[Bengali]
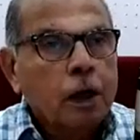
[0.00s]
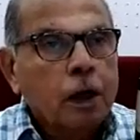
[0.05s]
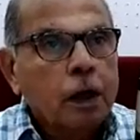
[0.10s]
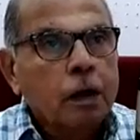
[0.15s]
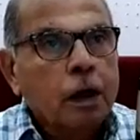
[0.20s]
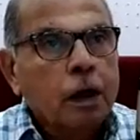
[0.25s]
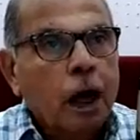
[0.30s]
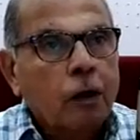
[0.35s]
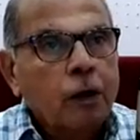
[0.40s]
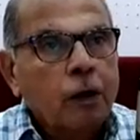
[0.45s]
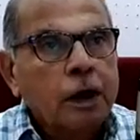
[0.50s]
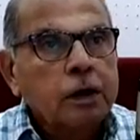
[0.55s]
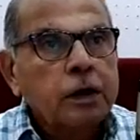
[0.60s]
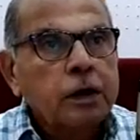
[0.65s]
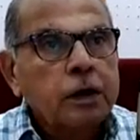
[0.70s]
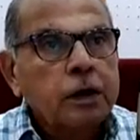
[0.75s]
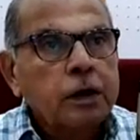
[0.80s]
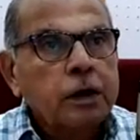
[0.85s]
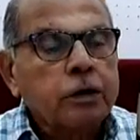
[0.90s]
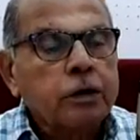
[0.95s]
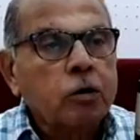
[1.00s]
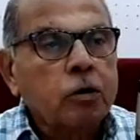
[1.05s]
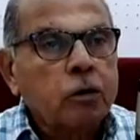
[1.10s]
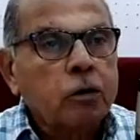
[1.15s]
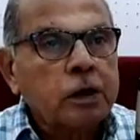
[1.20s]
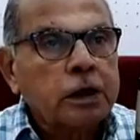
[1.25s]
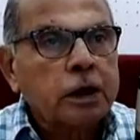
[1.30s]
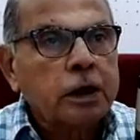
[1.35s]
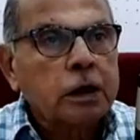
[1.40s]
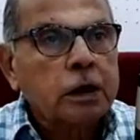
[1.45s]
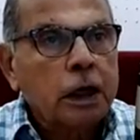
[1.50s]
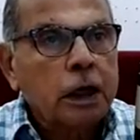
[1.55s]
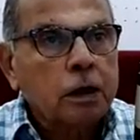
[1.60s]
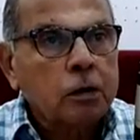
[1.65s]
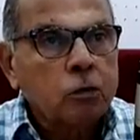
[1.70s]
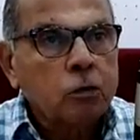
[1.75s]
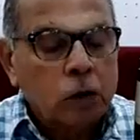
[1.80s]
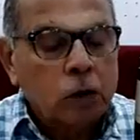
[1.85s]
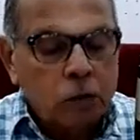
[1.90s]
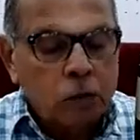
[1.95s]
তাই খাবার সমাধানটা একটা
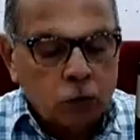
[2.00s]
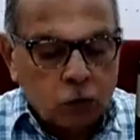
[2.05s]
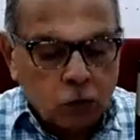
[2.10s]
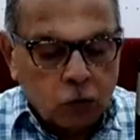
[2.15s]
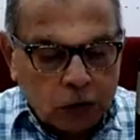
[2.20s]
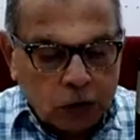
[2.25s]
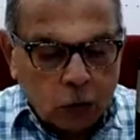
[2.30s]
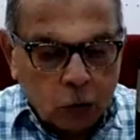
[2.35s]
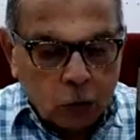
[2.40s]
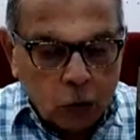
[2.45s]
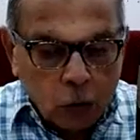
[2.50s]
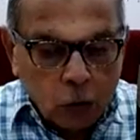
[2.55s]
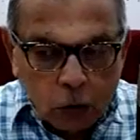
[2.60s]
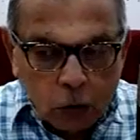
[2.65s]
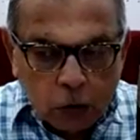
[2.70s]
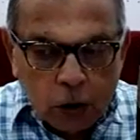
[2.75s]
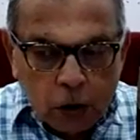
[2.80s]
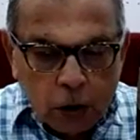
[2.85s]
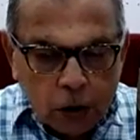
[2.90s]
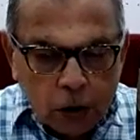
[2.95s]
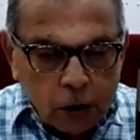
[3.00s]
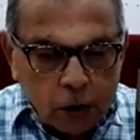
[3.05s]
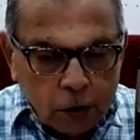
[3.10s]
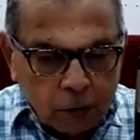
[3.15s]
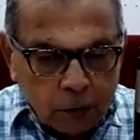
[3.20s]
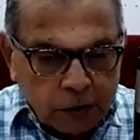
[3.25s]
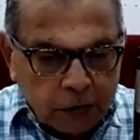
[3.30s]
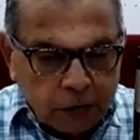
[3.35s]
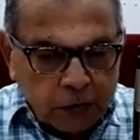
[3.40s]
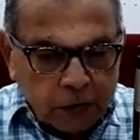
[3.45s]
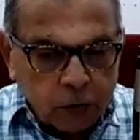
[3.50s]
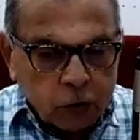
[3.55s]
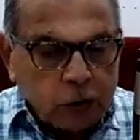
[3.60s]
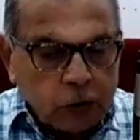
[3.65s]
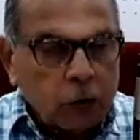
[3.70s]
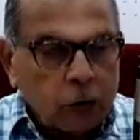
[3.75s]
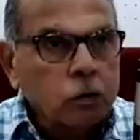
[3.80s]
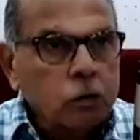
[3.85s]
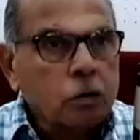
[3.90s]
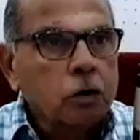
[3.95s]
মোটামুটি একটা হলো বৃষ্টি
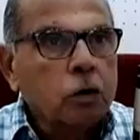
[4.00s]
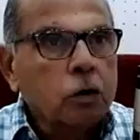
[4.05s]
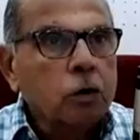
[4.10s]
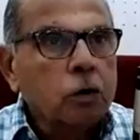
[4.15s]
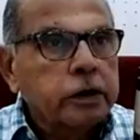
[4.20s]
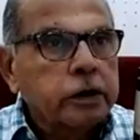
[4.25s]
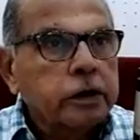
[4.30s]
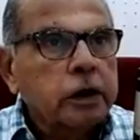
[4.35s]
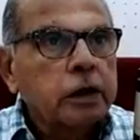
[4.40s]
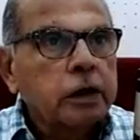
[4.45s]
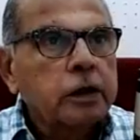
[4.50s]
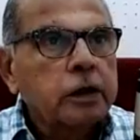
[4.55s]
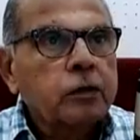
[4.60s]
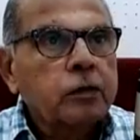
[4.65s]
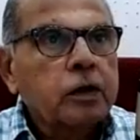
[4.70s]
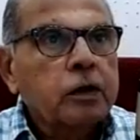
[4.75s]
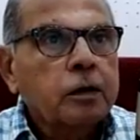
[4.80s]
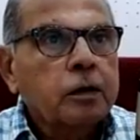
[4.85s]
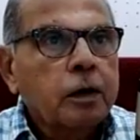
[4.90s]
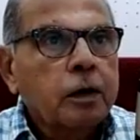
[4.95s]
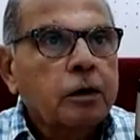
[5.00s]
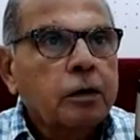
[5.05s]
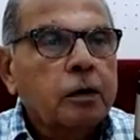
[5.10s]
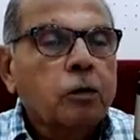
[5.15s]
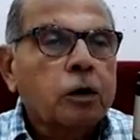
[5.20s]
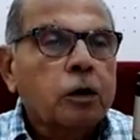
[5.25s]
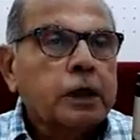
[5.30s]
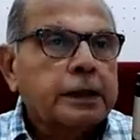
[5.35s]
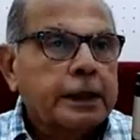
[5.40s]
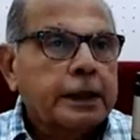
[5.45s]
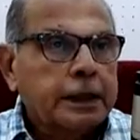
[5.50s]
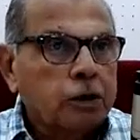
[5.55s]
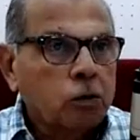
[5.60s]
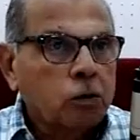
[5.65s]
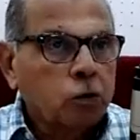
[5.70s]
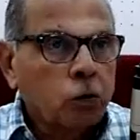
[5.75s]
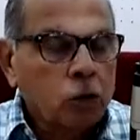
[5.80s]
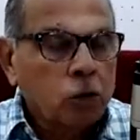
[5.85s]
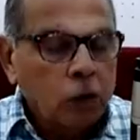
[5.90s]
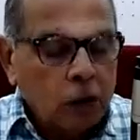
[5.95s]
মোটামুটি হয়েছে আবার অনেক জায়গাতে
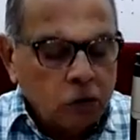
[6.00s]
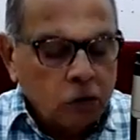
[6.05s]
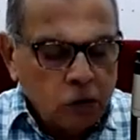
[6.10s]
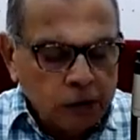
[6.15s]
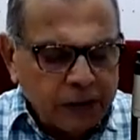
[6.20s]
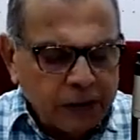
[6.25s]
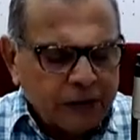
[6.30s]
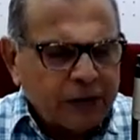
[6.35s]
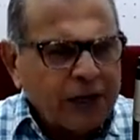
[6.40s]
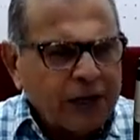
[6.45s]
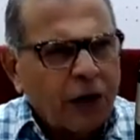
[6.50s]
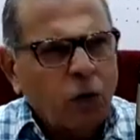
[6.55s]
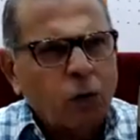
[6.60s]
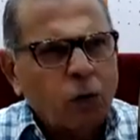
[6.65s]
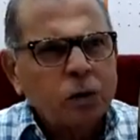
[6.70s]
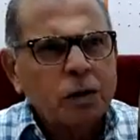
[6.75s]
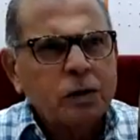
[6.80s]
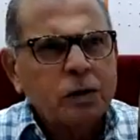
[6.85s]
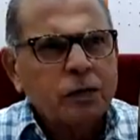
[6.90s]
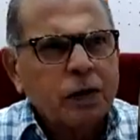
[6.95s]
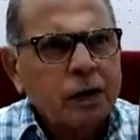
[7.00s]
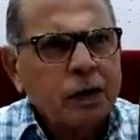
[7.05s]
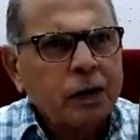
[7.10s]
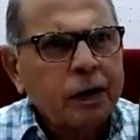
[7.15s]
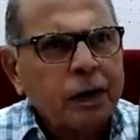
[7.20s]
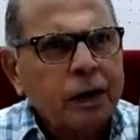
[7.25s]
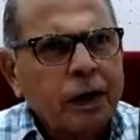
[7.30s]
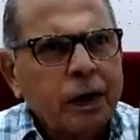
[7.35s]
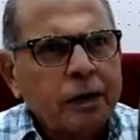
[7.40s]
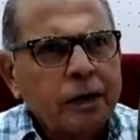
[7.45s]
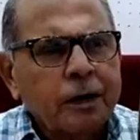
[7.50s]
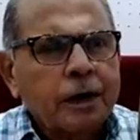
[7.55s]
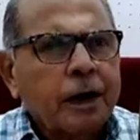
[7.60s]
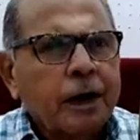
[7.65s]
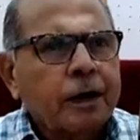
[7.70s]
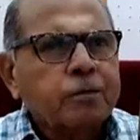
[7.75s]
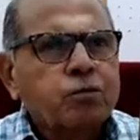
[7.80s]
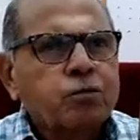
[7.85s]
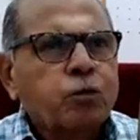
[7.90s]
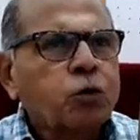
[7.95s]
বন্যাও হয়েছে সে হবে সে
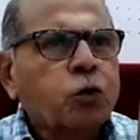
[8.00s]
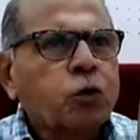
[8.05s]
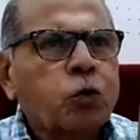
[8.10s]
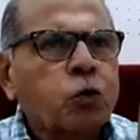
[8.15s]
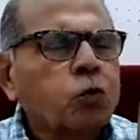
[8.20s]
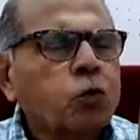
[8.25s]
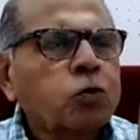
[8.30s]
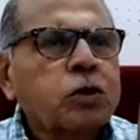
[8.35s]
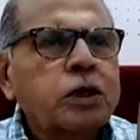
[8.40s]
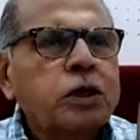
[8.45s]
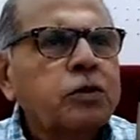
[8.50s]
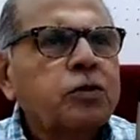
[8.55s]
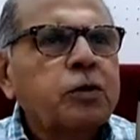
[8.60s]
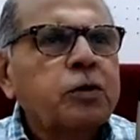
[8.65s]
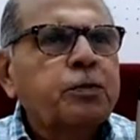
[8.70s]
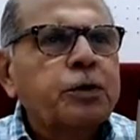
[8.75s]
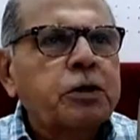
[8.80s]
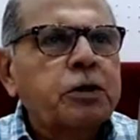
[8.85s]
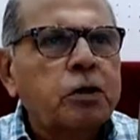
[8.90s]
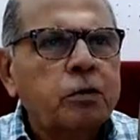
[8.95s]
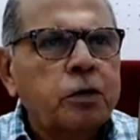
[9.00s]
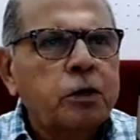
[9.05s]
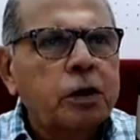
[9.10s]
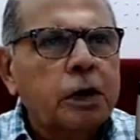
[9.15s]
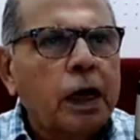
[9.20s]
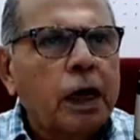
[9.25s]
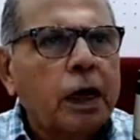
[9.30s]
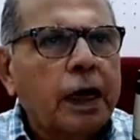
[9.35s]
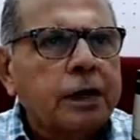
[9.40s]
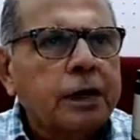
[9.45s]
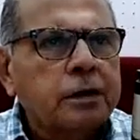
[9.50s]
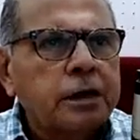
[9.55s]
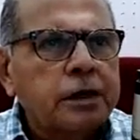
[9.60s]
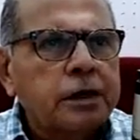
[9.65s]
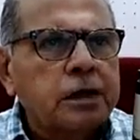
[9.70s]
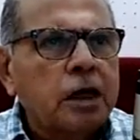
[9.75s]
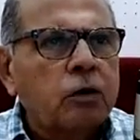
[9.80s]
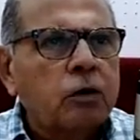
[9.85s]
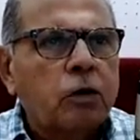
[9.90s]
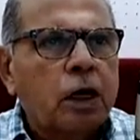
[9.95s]
কোনো জিনিসই পৃথিবীর
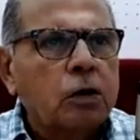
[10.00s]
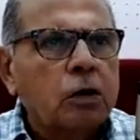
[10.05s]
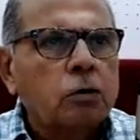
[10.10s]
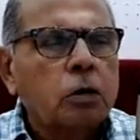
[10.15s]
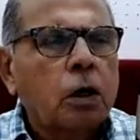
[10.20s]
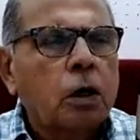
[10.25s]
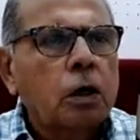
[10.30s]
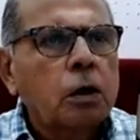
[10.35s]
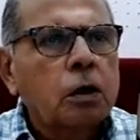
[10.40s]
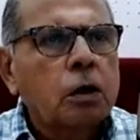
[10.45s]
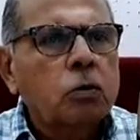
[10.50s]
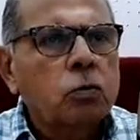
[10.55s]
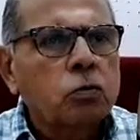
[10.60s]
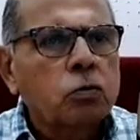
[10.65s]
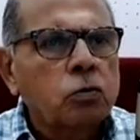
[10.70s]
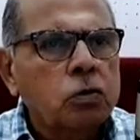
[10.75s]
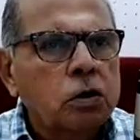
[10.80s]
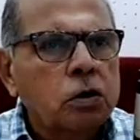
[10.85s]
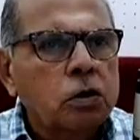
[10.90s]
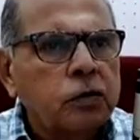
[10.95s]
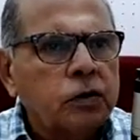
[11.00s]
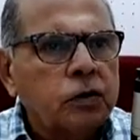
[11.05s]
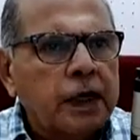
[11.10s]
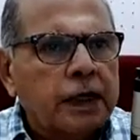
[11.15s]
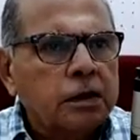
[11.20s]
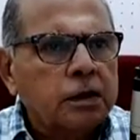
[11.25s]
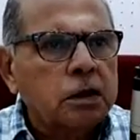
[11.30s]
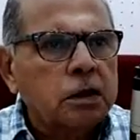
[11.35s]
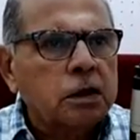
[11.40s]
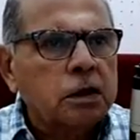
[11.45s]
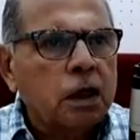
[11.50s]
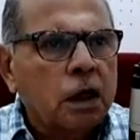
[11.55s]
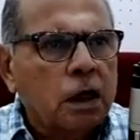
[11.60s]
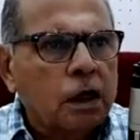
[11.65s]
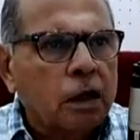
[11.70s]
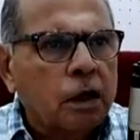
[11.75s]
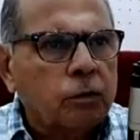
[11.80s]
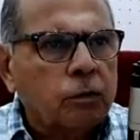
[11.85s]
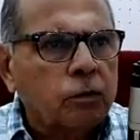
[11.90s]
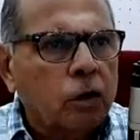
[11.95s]
একচেটিয়া ভালো নয় আর কোনো জিনিসই একচেটিয়া
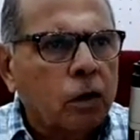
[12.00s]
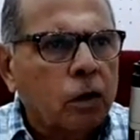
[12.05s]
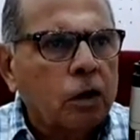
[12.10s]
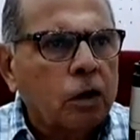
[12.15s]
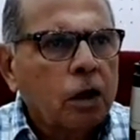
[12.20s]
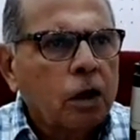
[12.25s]
খারাপ নয়